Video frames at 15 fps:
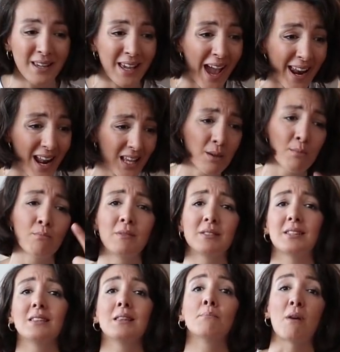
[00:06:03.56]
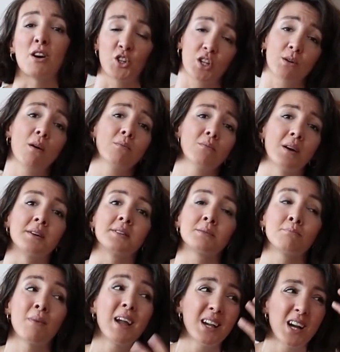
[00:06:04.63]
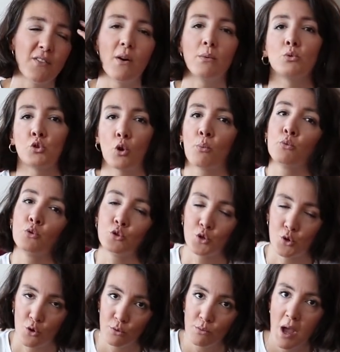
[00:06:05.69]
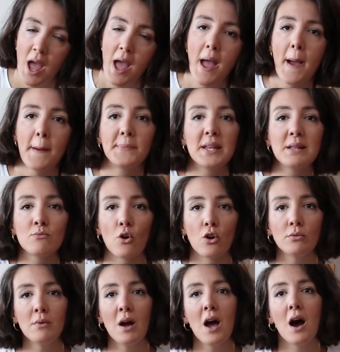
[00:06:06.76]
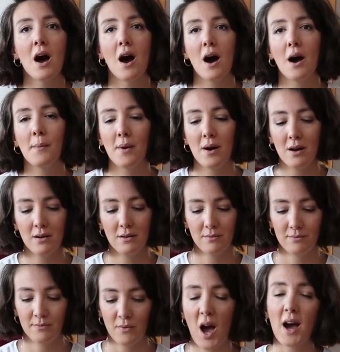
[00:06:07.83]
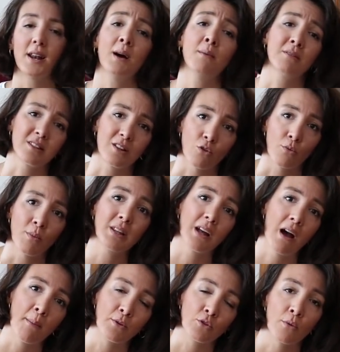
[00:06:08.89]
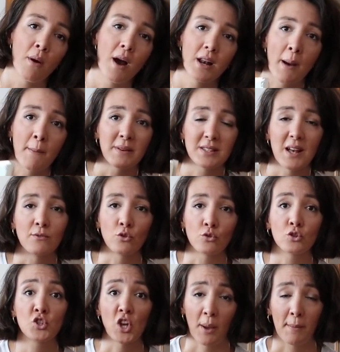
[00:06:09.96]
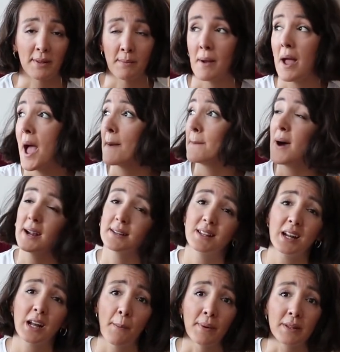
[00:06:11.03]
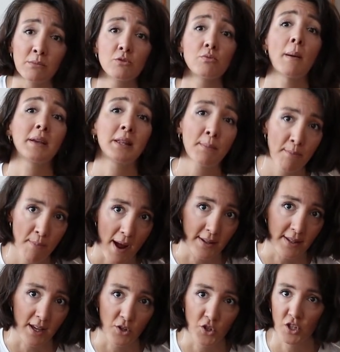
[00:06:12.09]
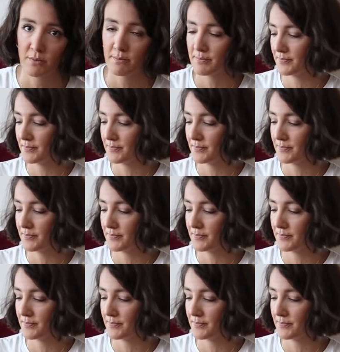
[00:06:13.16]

Belki herhangi bir masalla başlamam lazım. Belki kafamda çok büyütüyorum. Bilmiyorum. Ama hala masal okumaya devam ediyorum. Hala masal videosu çekmedim. Perdeler kapalıymış. Ben gidip perdeyi açayım.